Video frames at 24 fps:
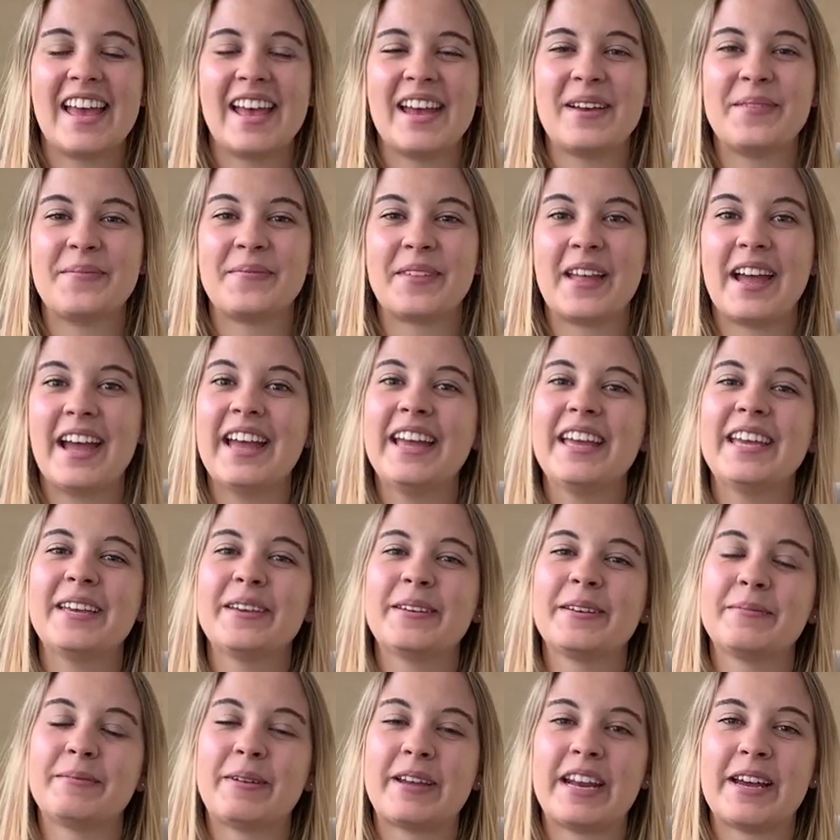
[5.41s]
Ähm, hi,
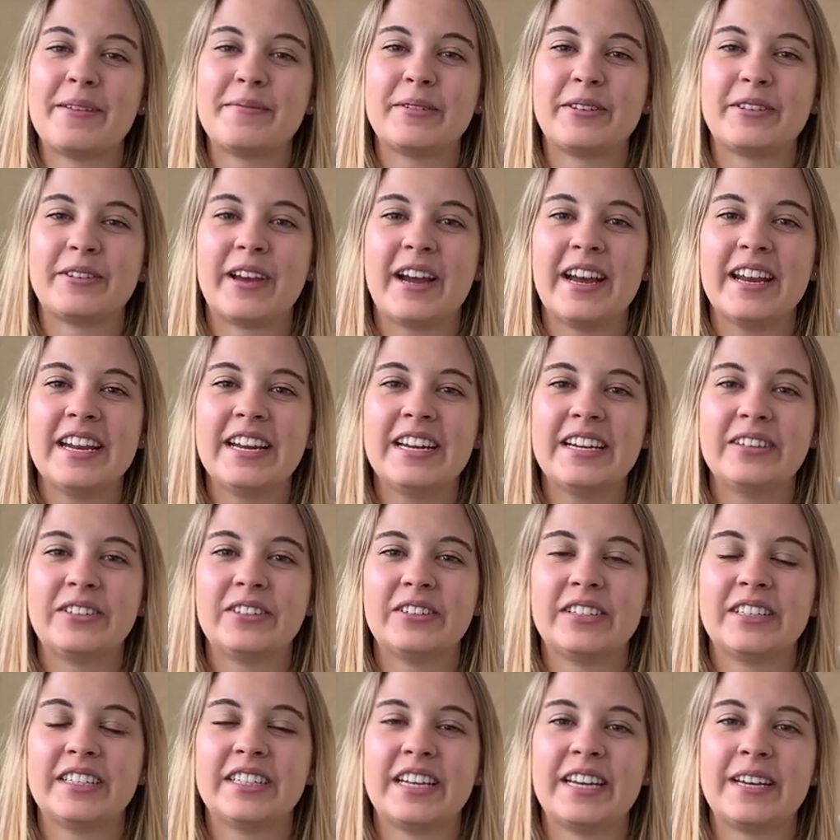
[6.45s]
mein Name ist Johanna
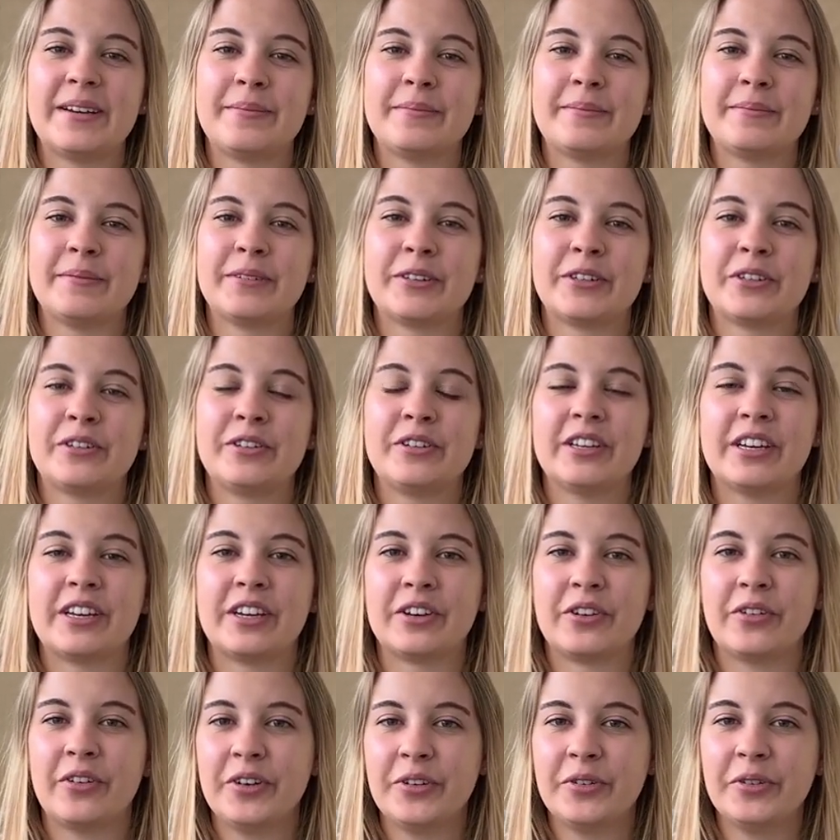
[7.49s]
und ähm, ich studiere in
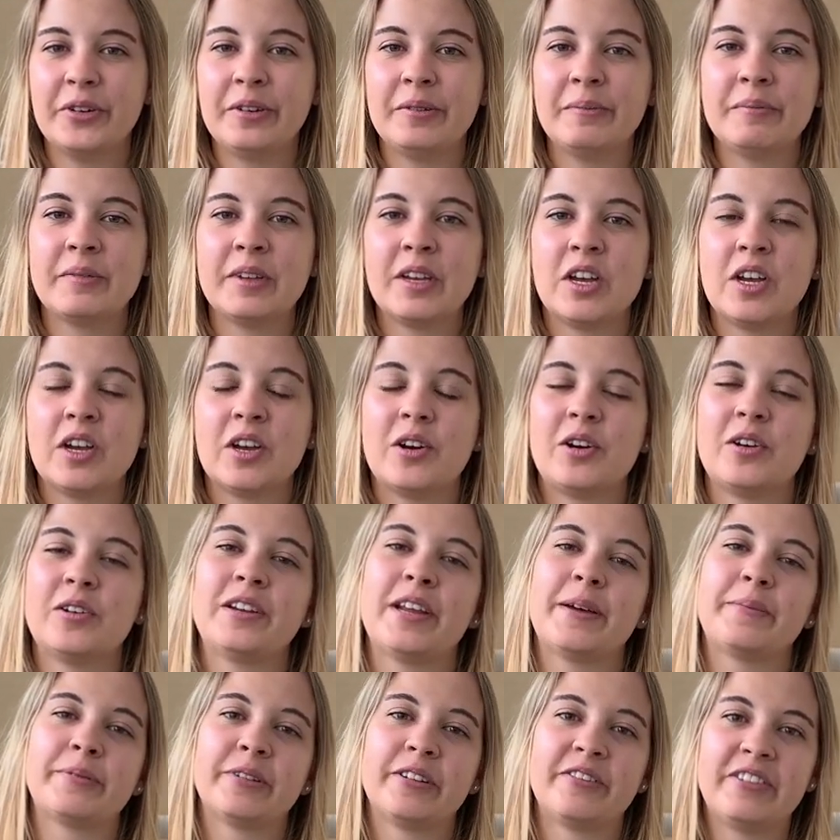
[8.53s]
Neu-Ulm und
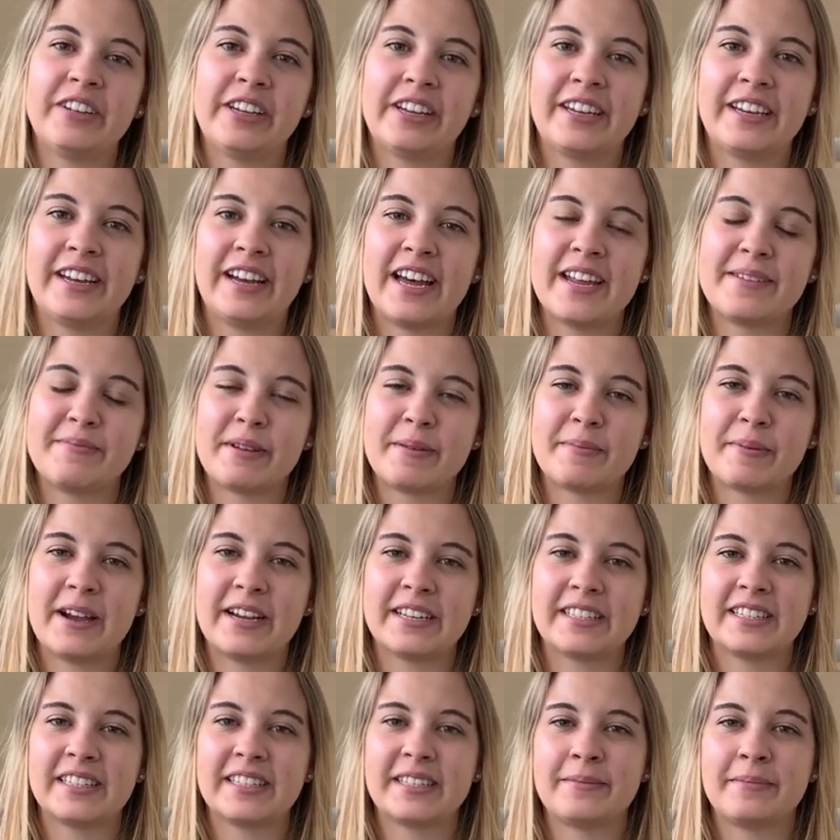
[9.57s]
absolviere gerade mein
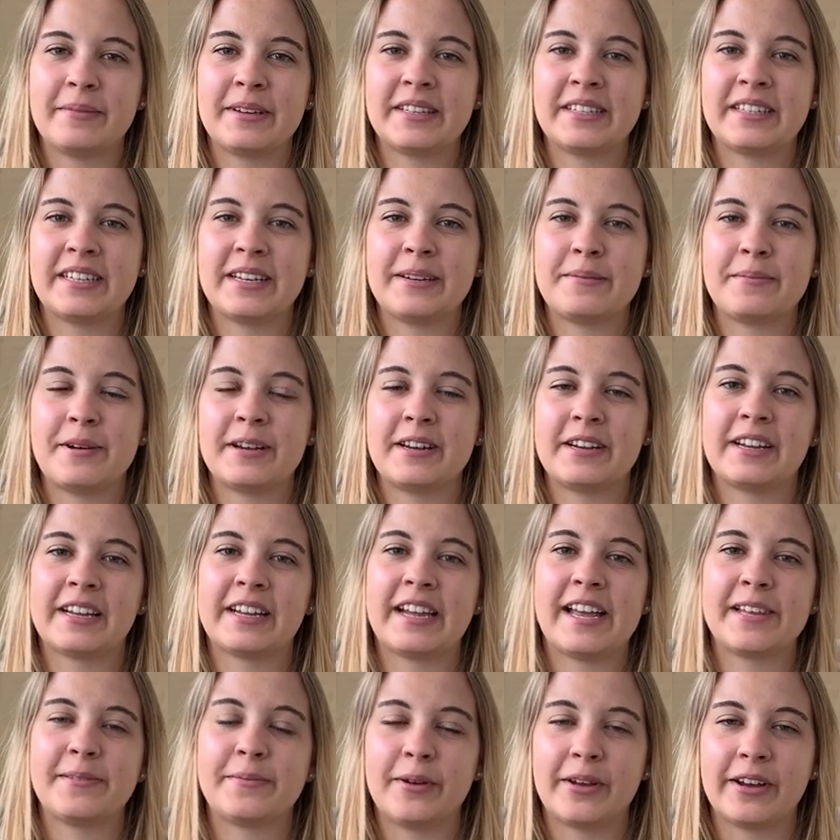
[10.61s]
Praxissemester bei der
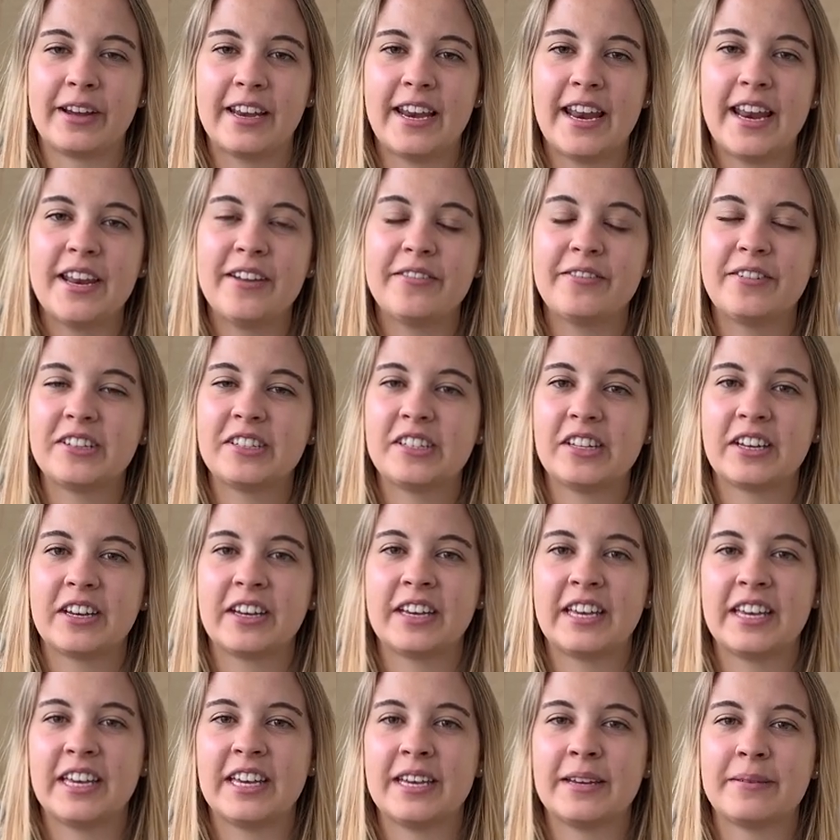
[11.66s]
Kessbacher Geländefahrzeug
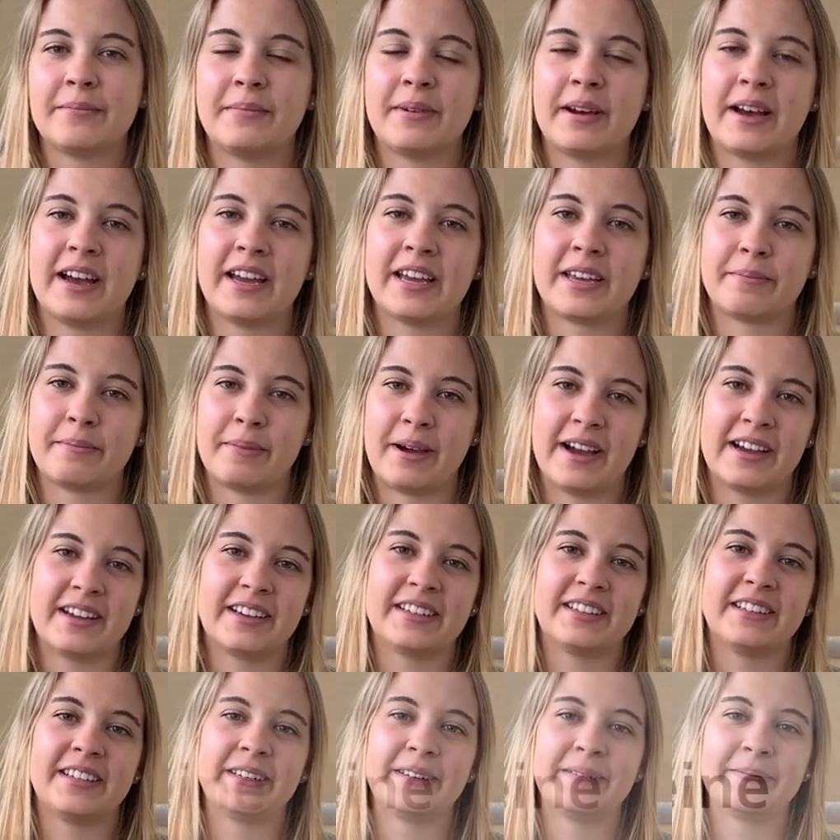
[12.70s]
AG im Bereich
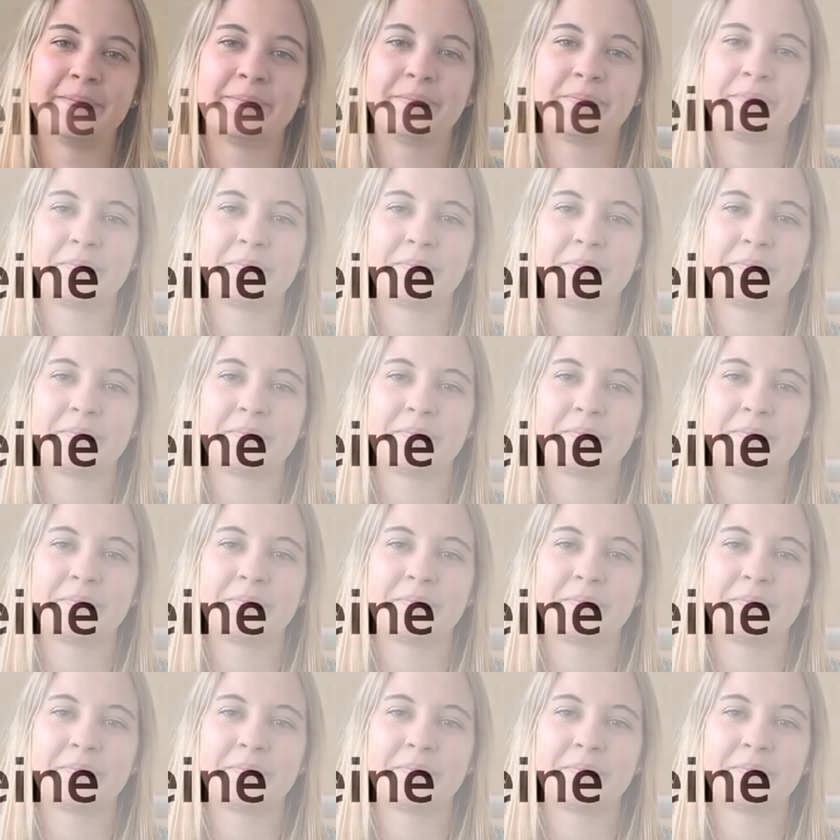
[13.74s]
Marketing.